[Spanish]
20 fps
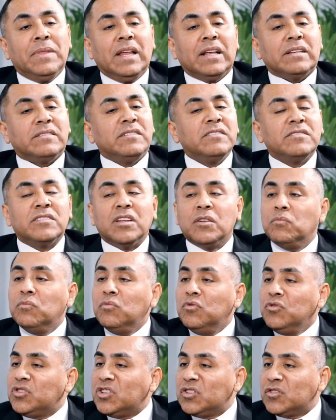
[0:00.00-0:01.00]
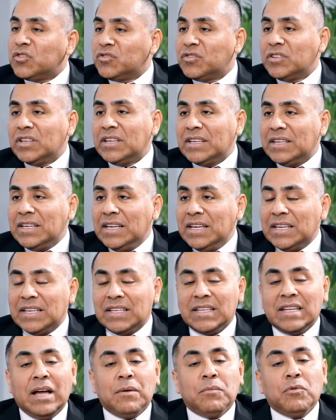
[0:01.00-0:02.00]
existen muchos
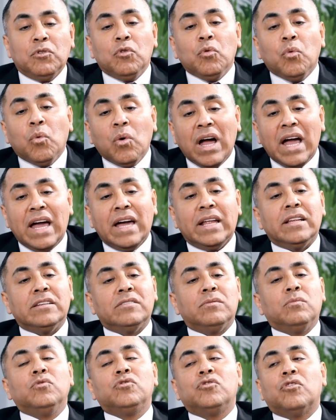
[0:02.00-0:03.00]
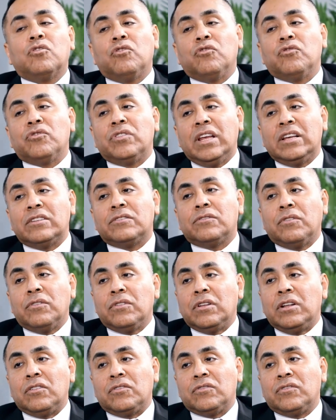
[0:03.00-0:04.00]
digamos, lugares, muchos contextos
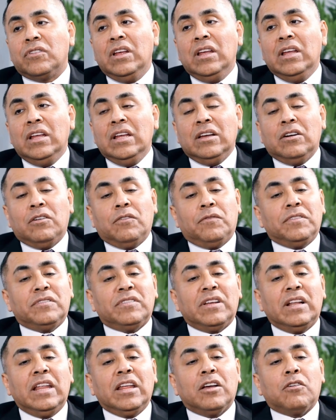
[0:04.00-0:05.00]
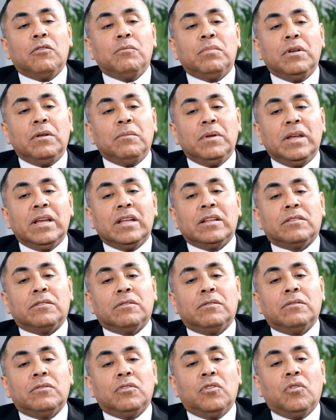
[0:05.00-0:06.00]
donde los oficiales de
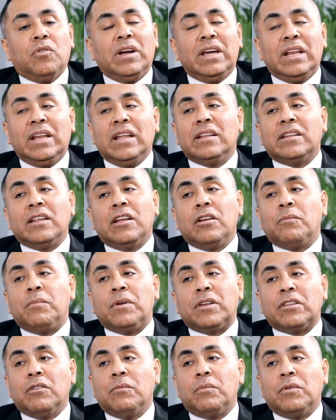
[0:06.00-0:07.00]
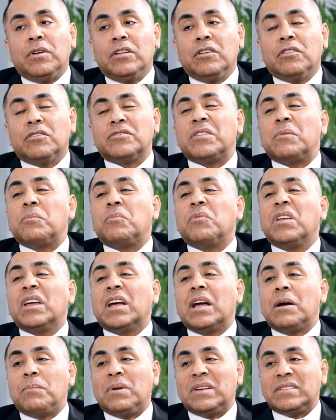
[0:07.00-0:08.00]
cumplimiento, los gerentes de los partidos políticos se pueden
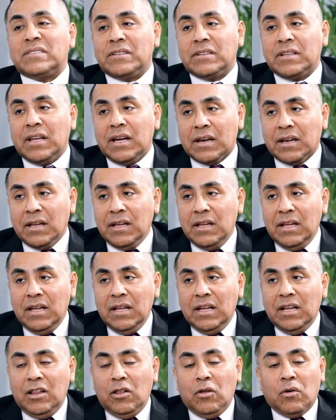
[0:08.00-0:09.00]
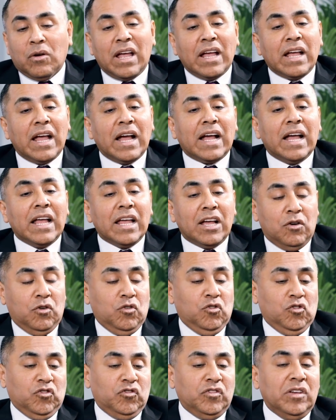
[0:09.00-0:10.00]
capacitar. Lo que hay que acá es
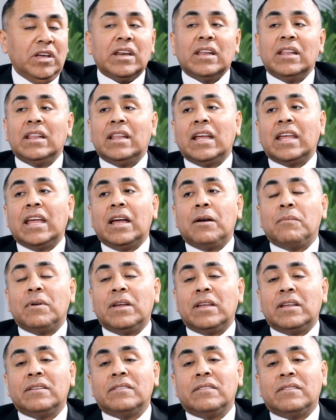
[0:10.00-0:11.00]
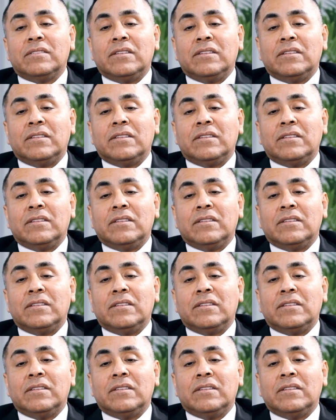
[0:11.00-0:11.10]
conocer las llamadas